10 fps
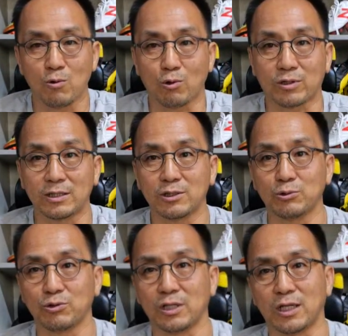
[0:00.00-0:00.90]

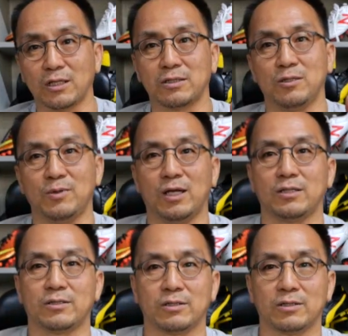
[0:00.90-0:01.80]
고탄성 소재라는 건 이미
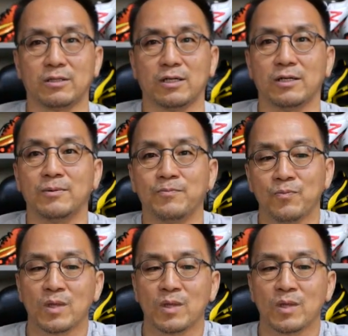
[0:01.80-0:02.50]
알려져 있는데